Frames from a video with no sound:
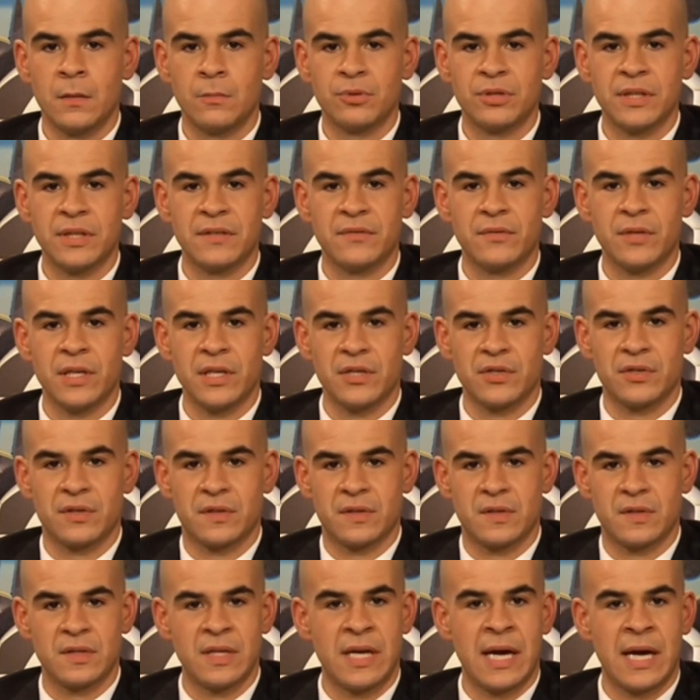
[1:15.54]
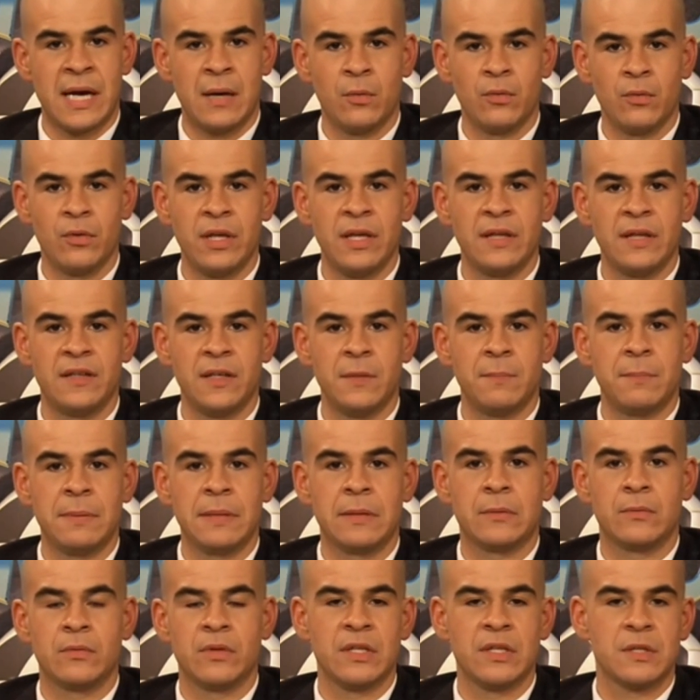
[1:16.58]
Portanto, este será o dia
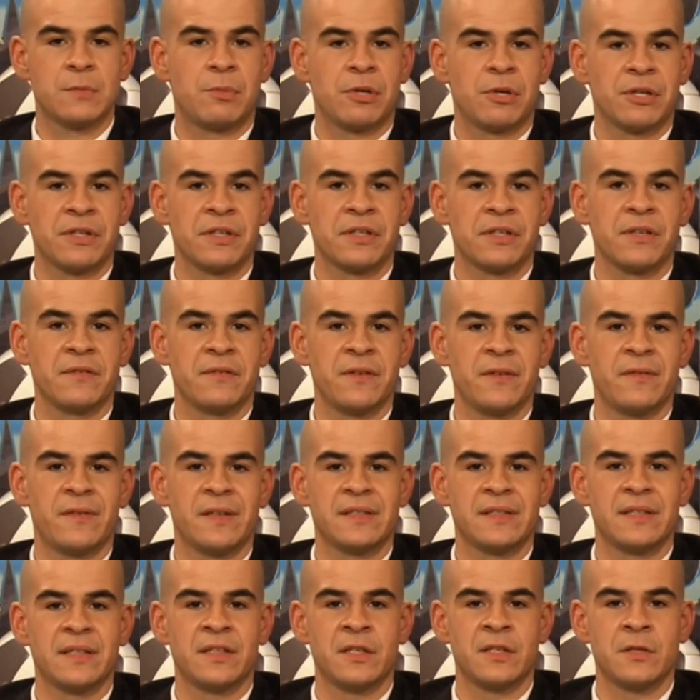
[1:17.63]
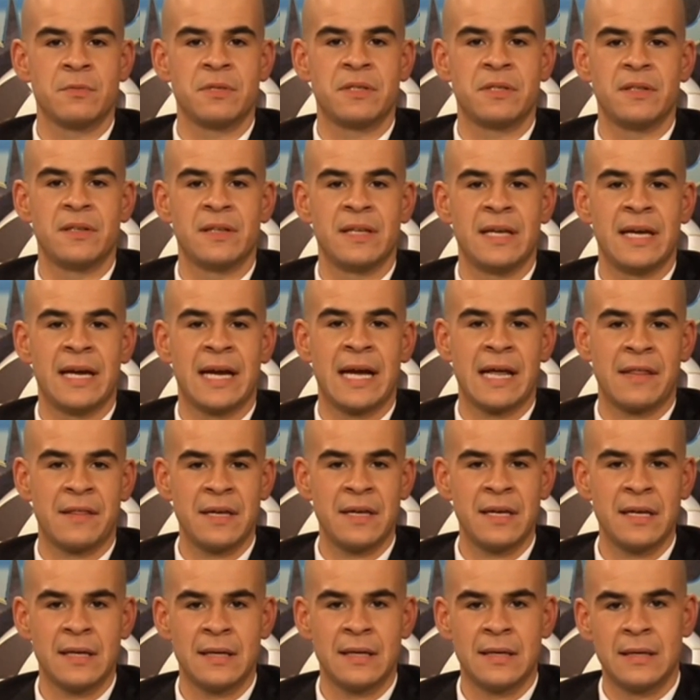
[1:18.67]
típico da Sporting TV, vai ser transmitido em
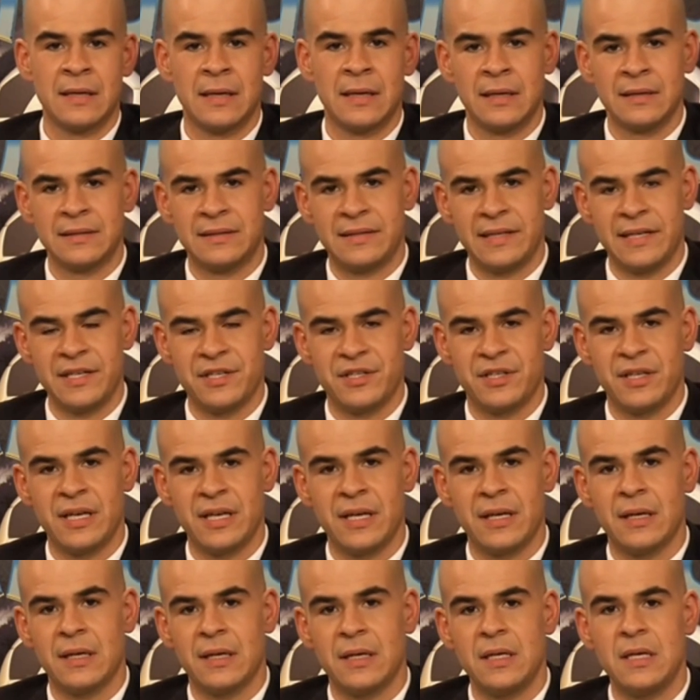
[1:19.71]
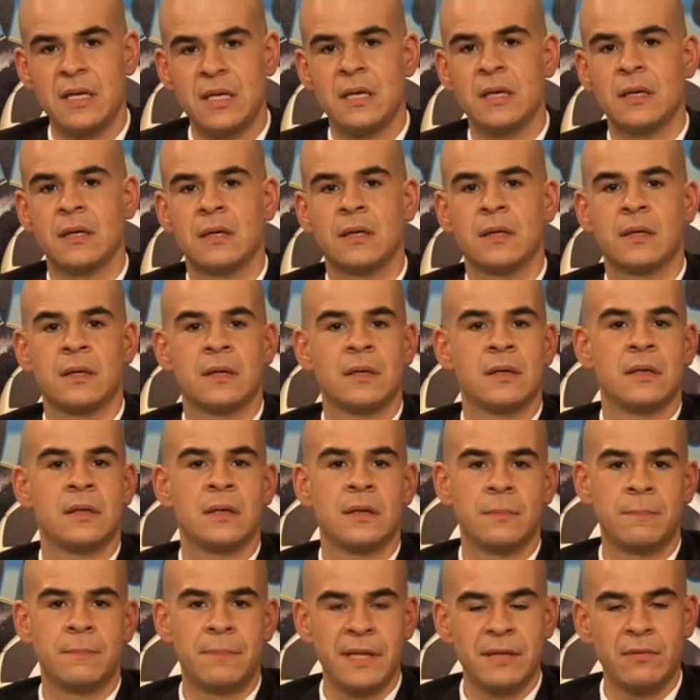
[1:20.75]
HD, 3D e
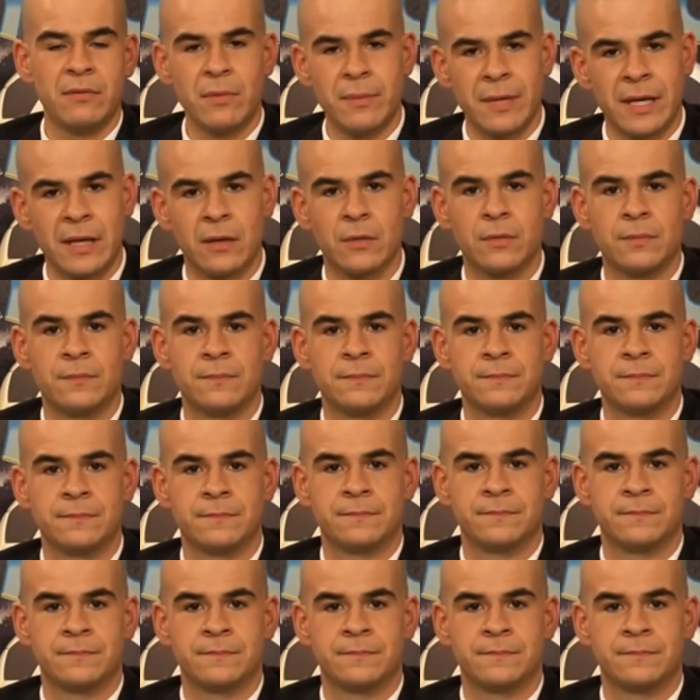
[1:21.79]
preto e branco.